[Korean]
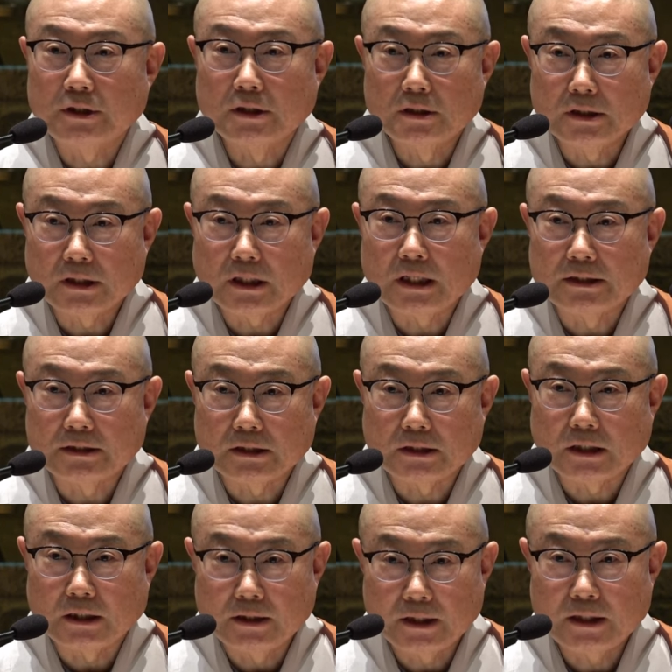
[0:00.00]
청정한
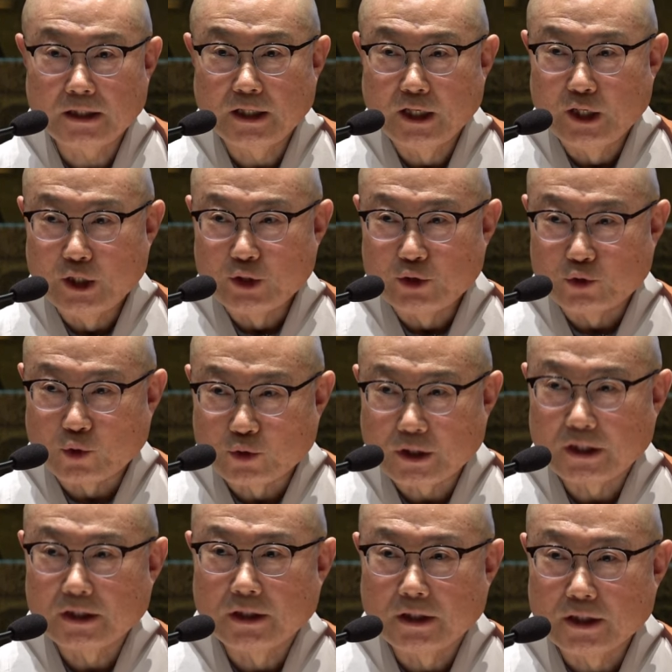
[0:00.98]
시간에
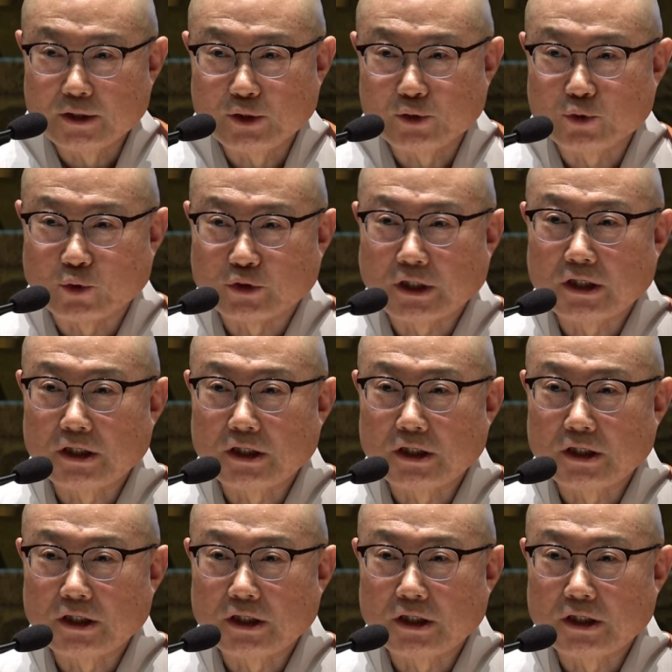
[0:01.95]
조상에 대해서